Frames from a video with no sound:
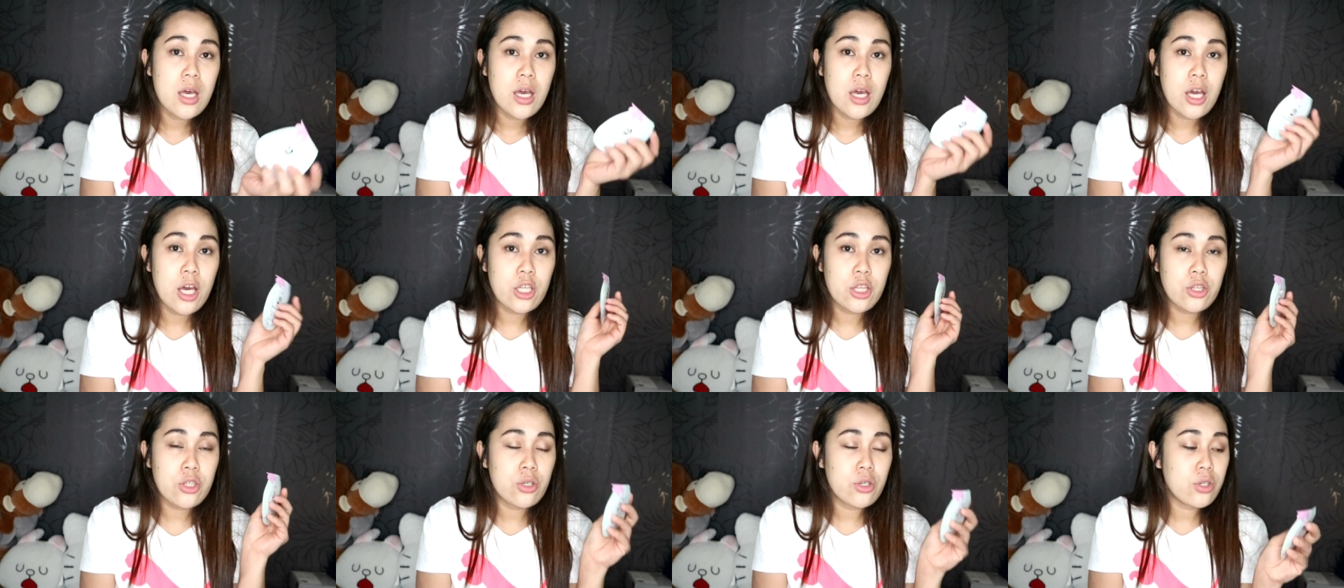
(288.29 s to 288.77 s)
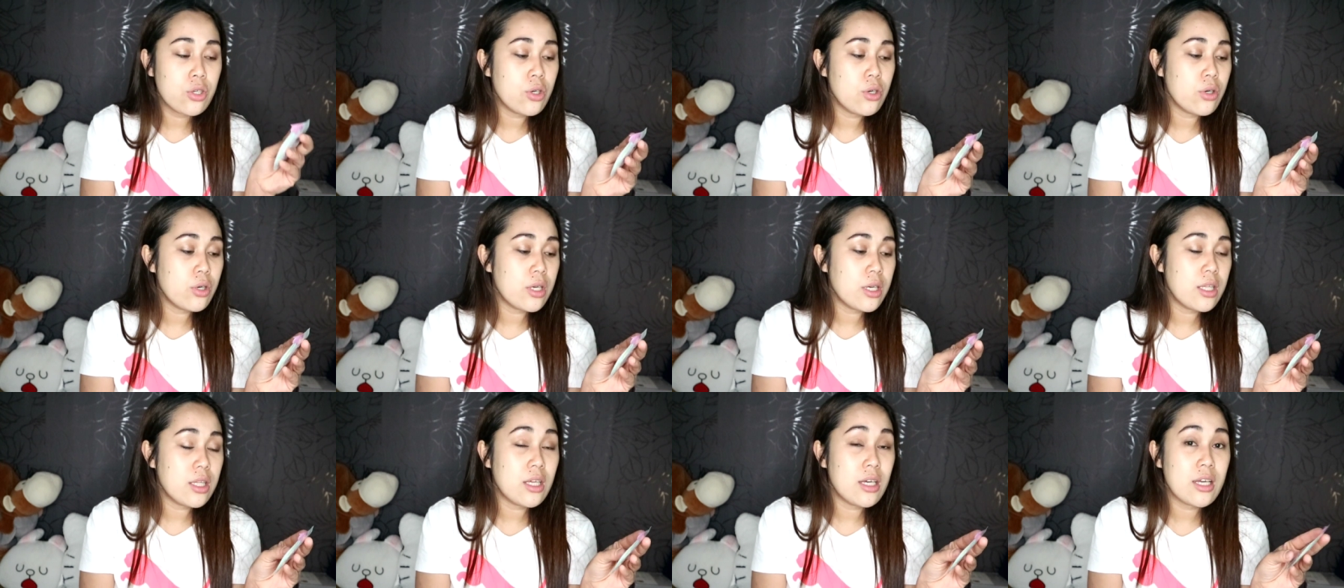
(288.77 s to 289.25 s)
Ito
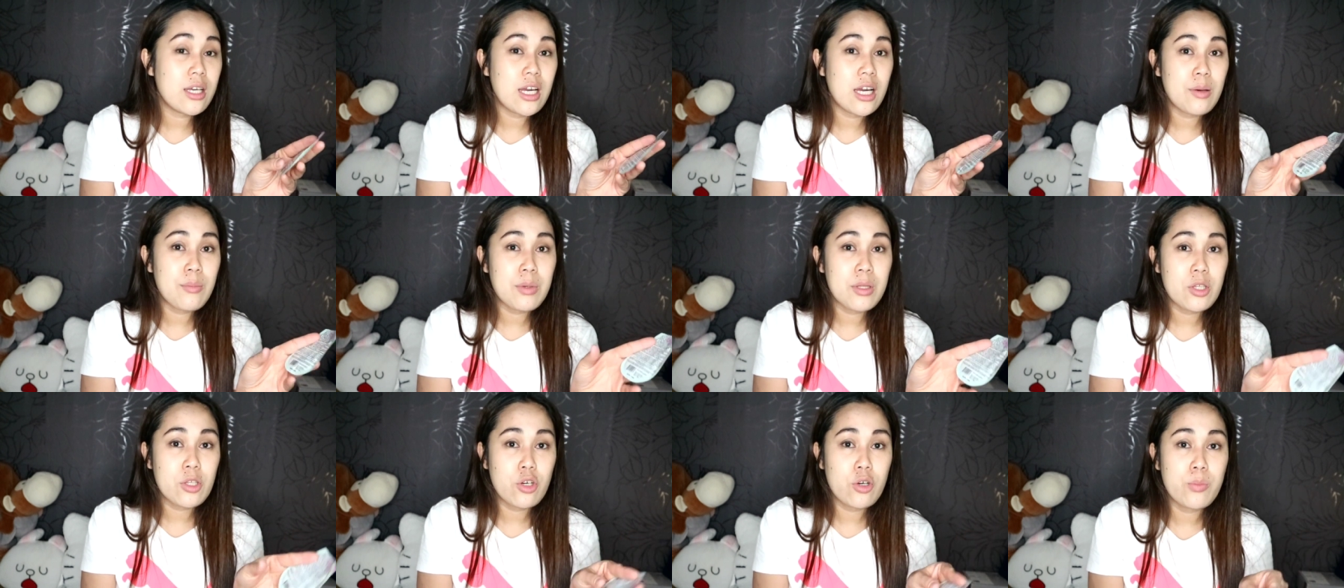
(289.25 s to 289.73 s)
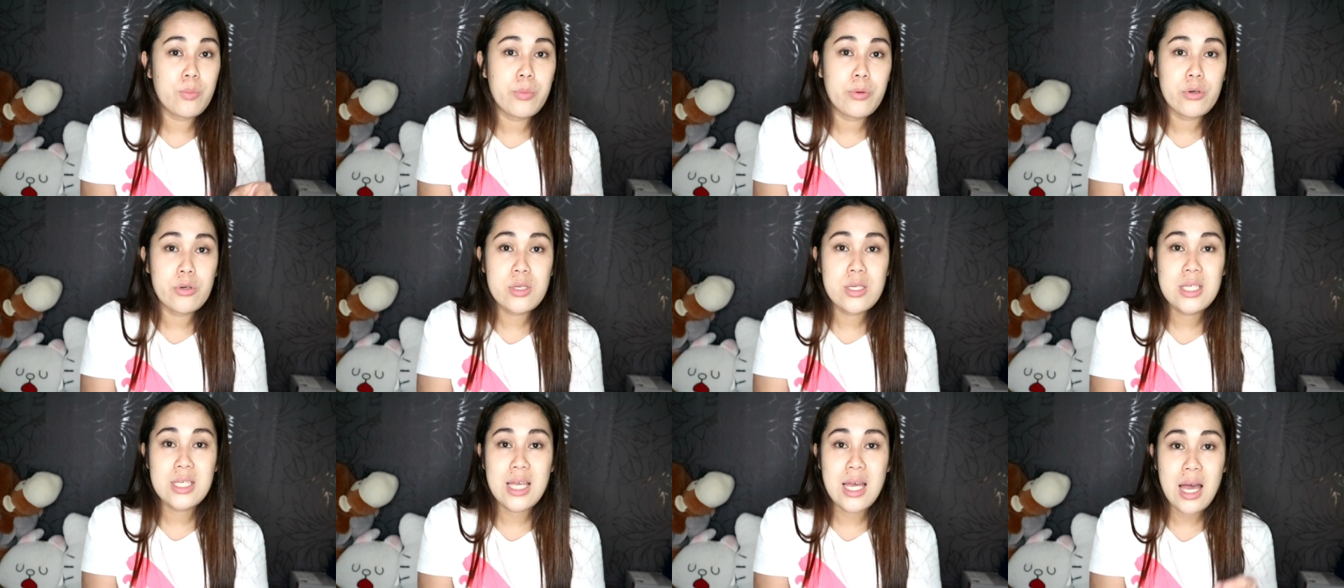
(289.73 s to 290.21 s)
yung ginagamit ko
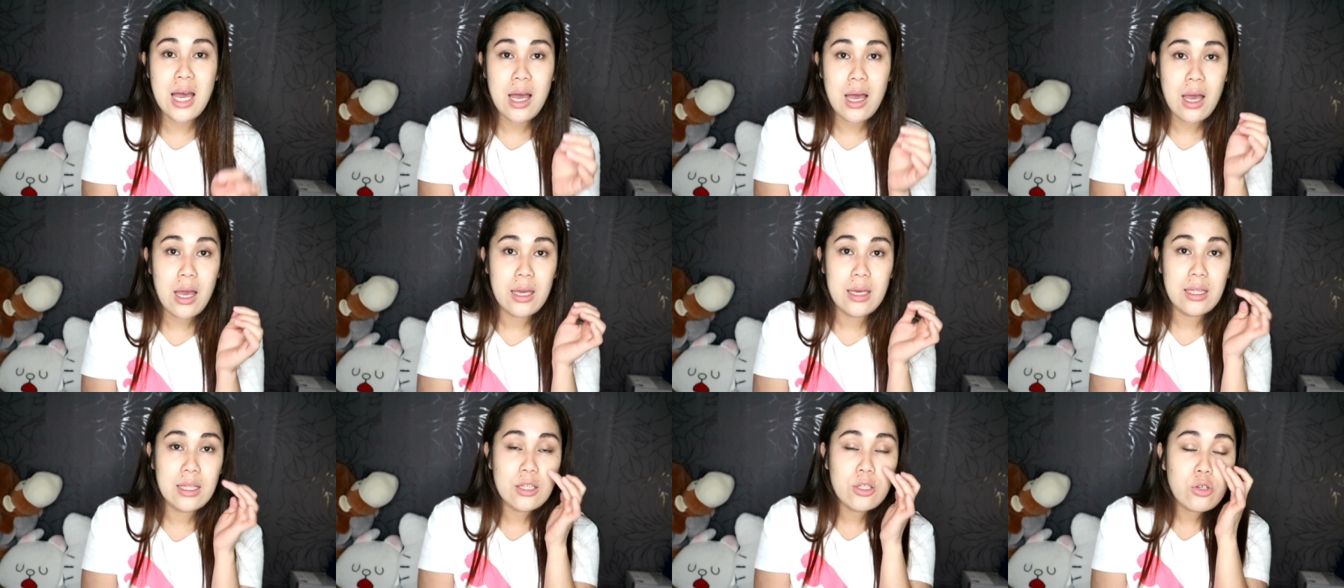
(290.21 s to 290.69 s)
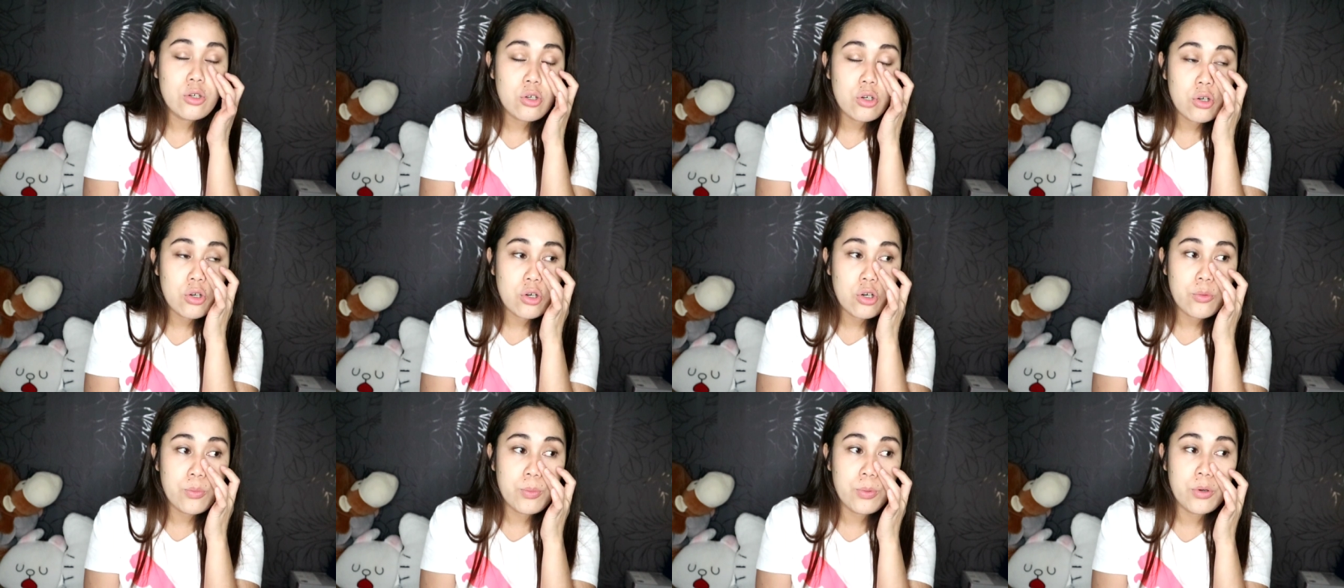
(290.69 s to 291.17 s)
po sa
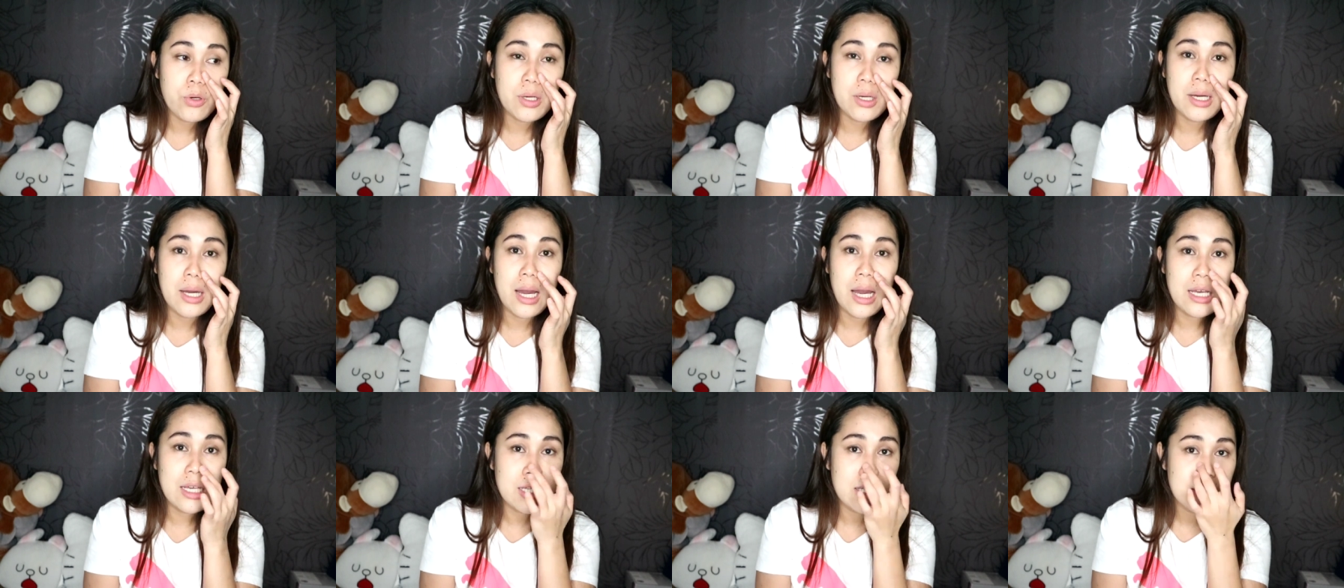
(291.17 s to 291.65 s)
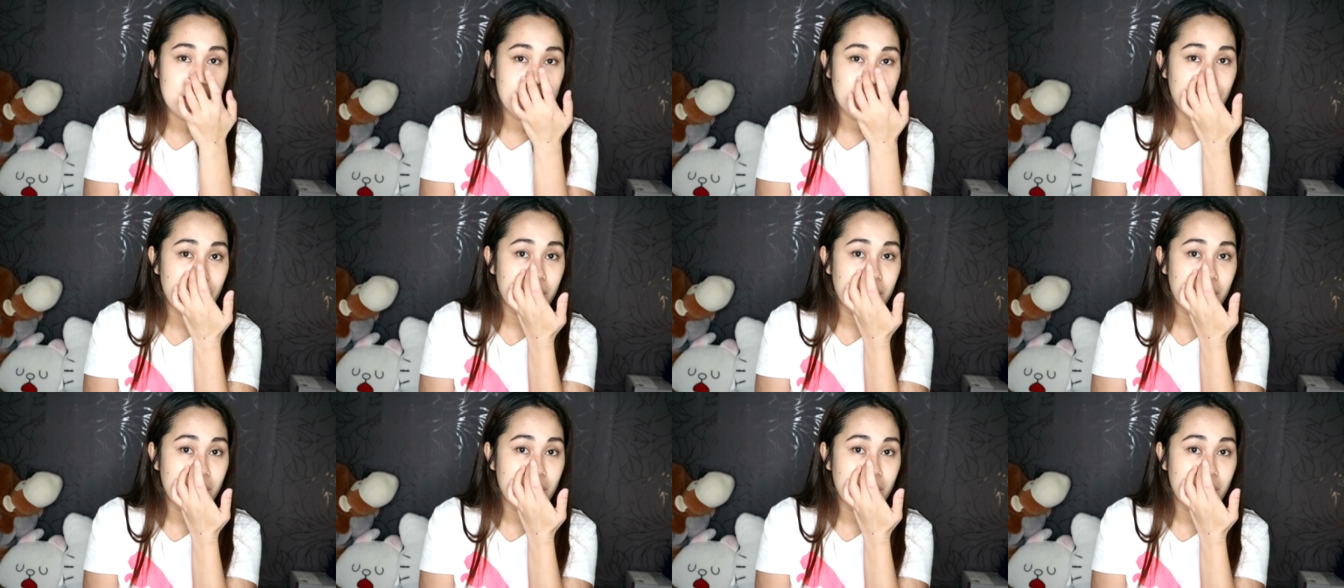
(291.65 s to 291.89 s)
ilong ko po guys,